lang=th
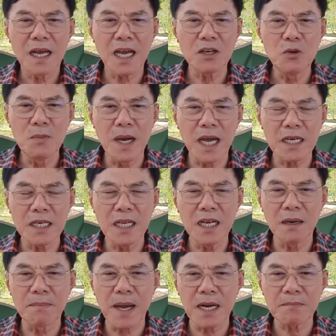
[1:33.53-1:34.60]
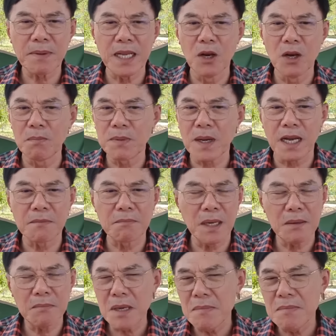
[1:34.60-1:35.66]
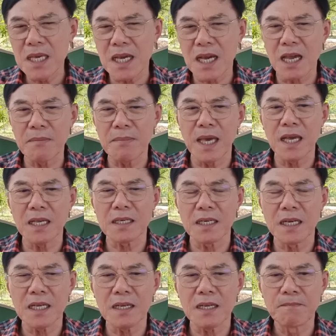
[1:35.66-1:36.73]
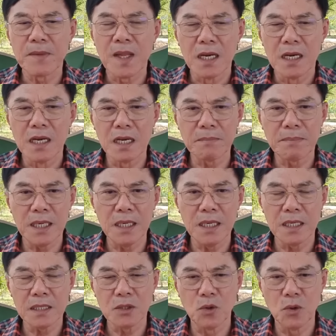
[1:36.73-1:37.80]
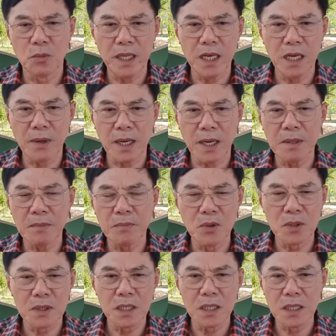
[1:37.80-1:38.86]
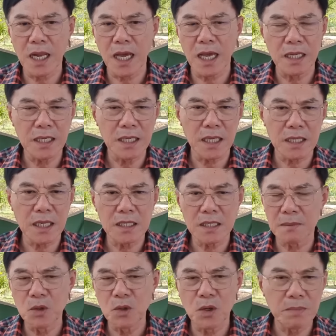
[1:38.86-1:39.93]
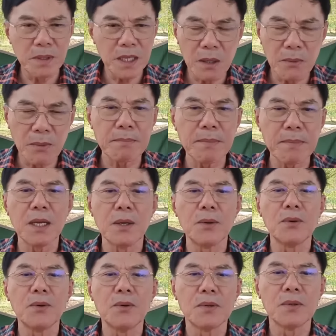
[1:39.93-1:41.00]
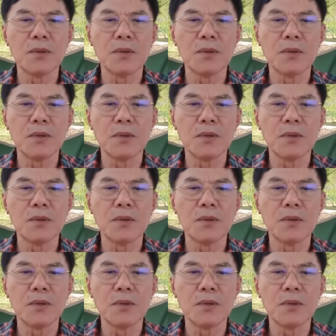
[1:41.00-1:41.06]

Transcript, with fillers: หานุมานนิลพัฒน์ไปลบกัน มันไม่มีใครแพ้ชนะเรื่องผิดเรื่องถูกพี่เลวัตไม่พูดถึงรายละเอียดในสำนวนพี่เลวัตไม่รู้